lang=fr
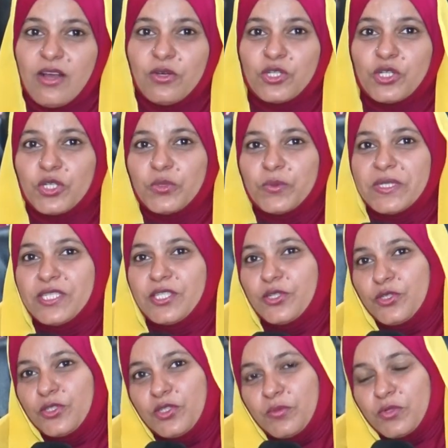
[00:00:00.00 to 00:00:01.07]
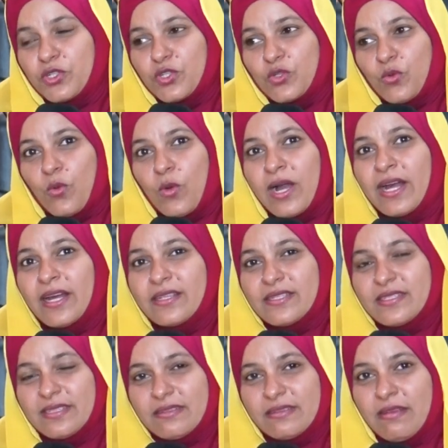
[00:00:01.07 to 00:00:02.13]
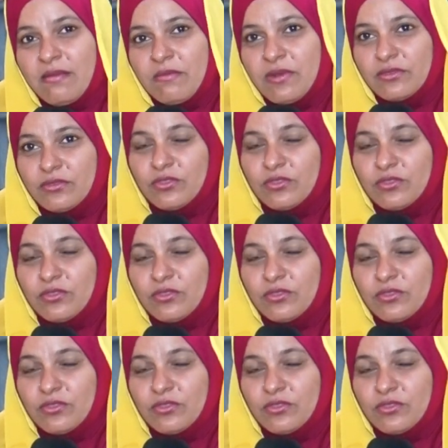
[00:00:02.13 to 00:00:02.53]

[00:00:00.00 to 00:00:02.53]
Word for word: Aujourd'hui, c'est le dimanche 3 septembre